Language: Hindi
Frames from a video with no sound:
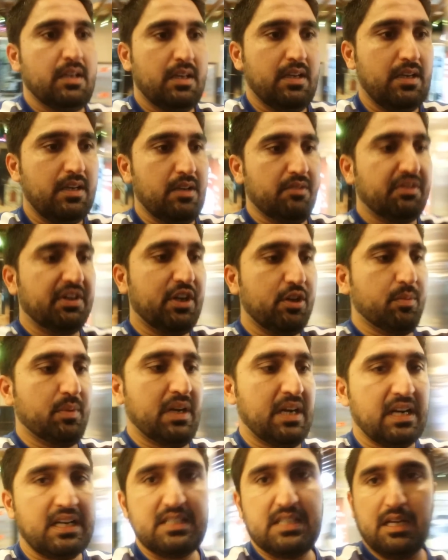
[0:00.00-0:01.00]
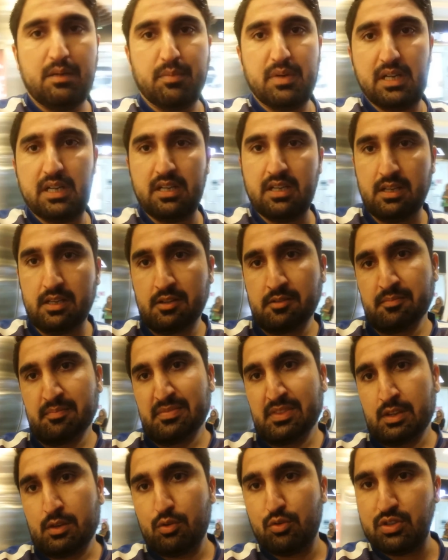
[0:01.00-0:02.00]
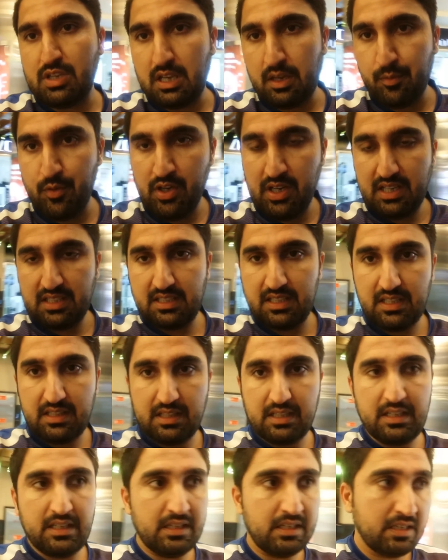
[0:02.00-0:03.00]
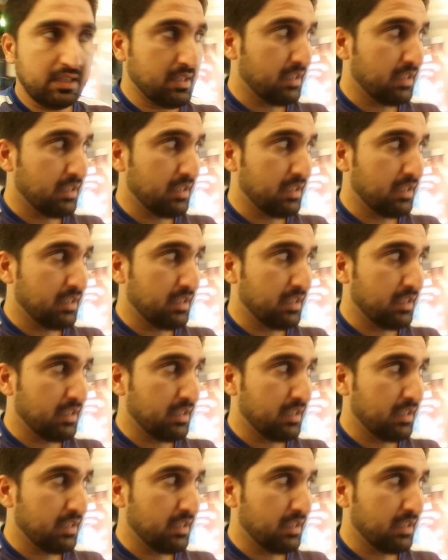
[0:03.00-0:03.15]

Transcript: वीडियो बनाना चाहा बट उसकी कम्युनिकेशन इतनी